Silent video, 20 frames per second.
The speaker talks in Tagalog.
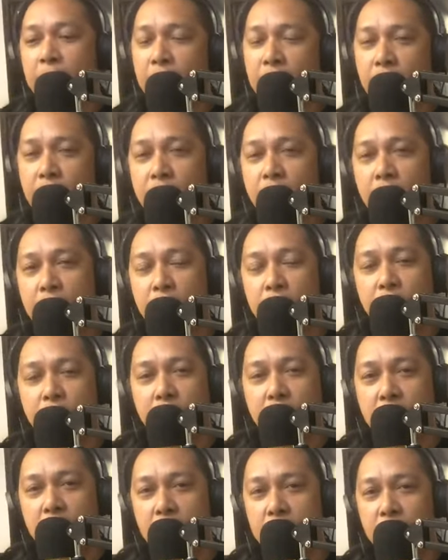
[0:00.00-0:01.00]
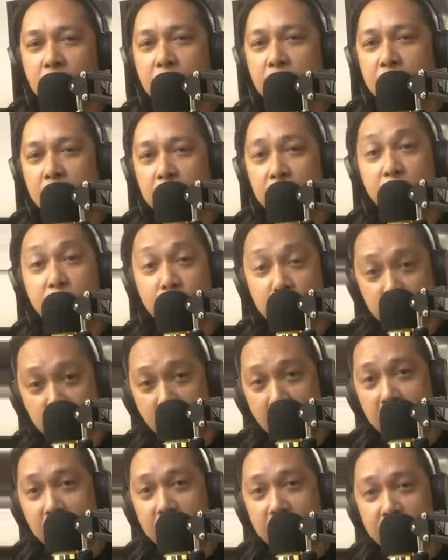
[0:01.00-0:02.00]
ang ato ang uh, si Boss
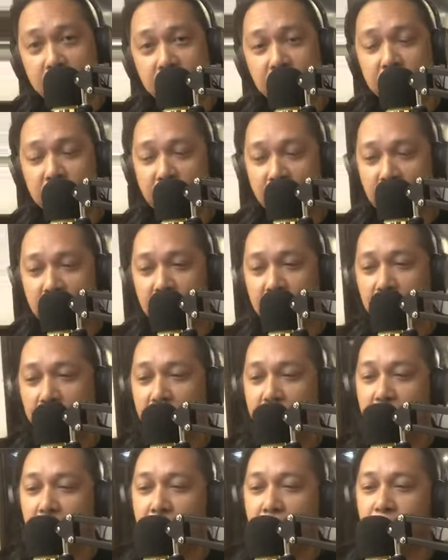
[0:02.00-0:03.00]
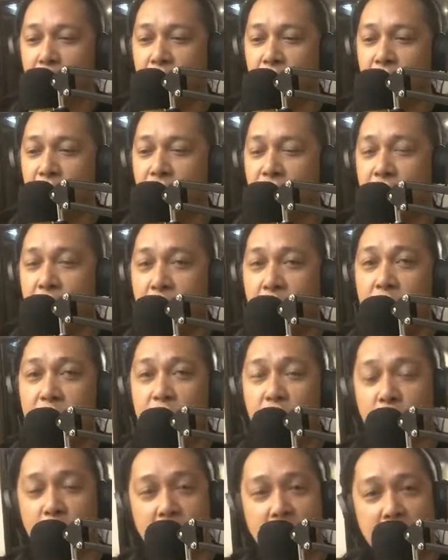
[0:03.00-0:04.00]
Marge and uh, Team
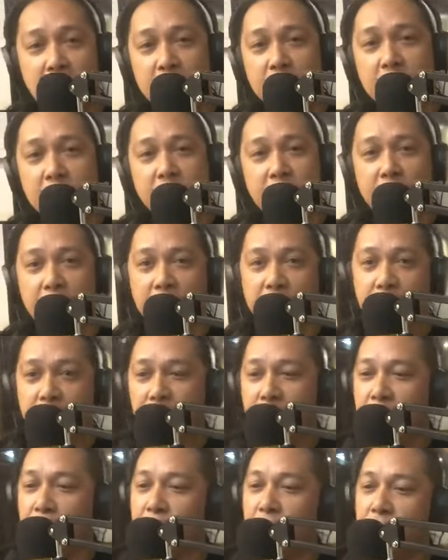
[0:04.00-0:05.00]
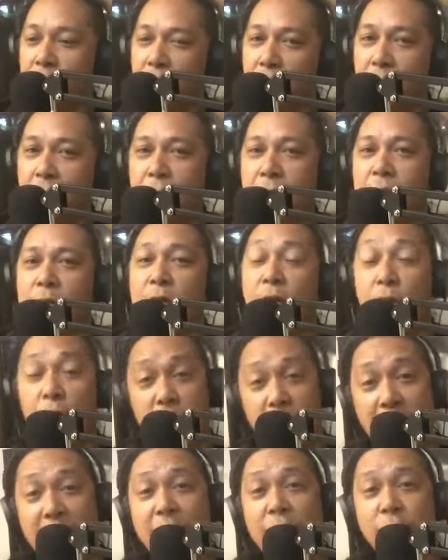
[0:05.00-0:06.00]
Swag and Team X
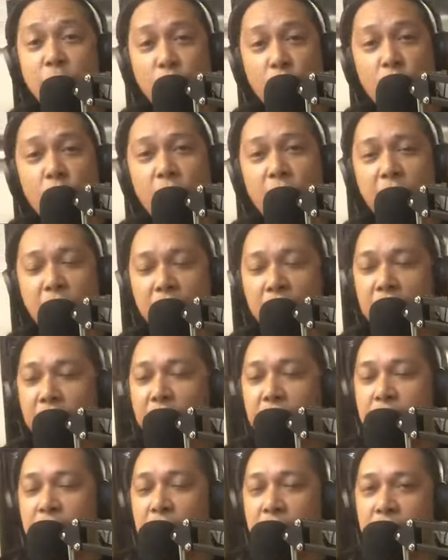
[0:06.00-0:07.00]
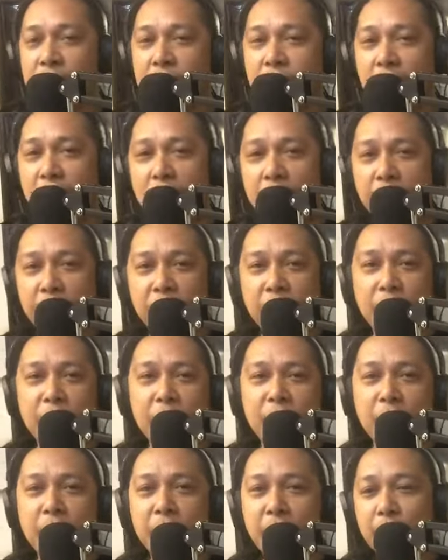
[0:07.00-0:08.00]
Factor sa
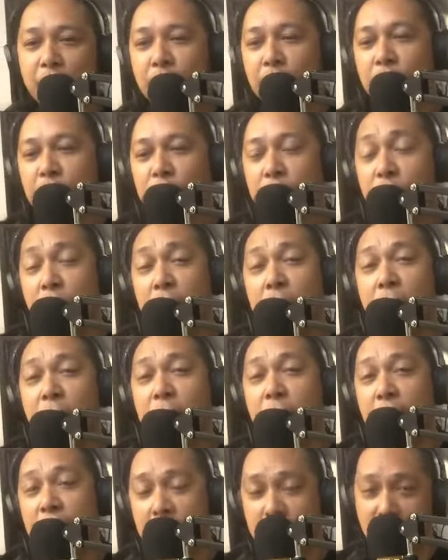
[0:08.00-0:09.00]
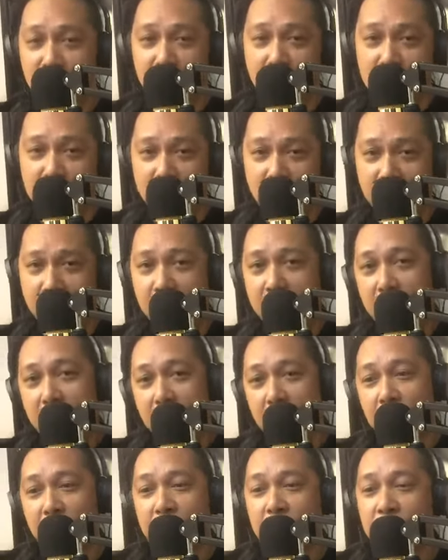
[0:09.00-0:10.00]
Filipino Homes. May gabi sa inyong tanan diha,
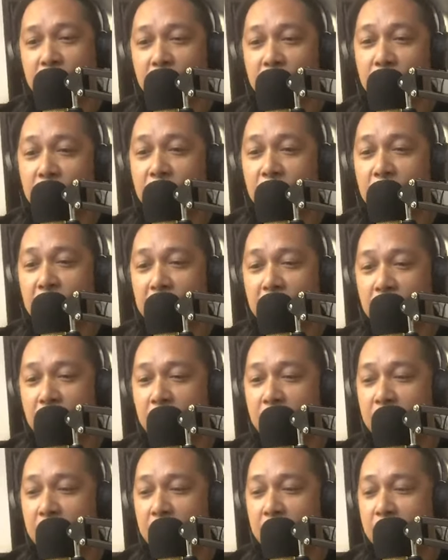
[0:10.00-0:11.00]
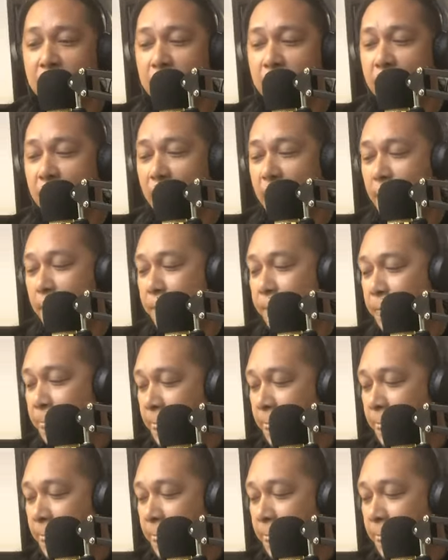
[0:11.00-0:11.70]
Besh. O jaming-jaming na sad ha.